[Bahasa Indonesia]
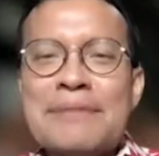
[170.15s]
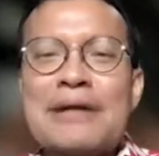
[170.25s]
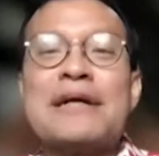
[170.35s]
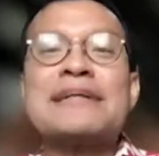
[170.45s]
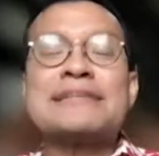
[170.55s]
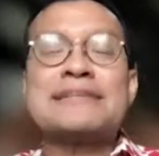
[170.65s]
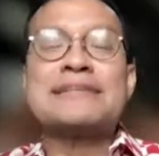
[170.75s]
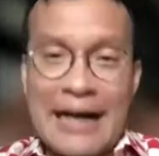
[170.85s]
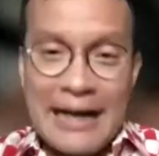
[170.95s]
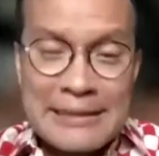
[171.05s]
melakukan
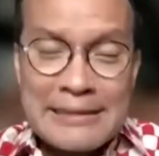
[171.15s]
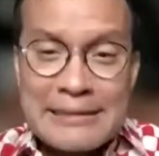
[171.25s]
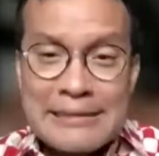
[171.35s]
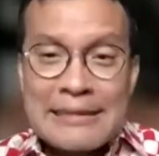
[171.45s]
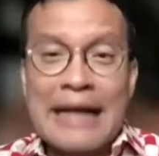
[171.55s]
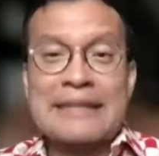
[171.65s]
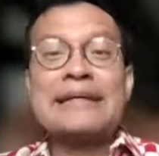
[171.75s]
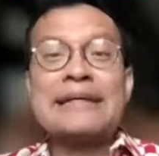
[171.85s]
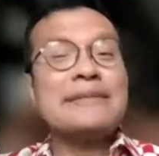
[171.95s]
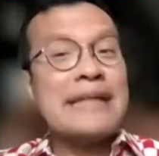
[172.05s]
kesalahan karena
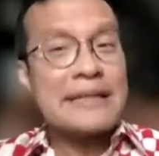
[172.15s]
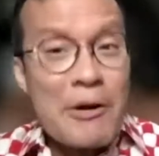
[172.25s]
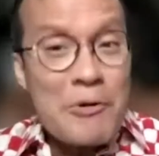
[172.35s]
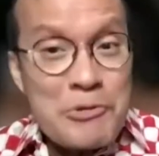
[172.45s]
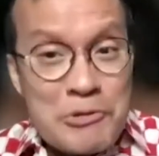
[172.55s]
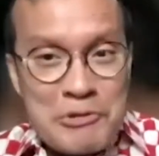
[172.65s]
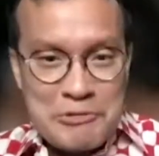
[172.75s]
kita tidak tahu.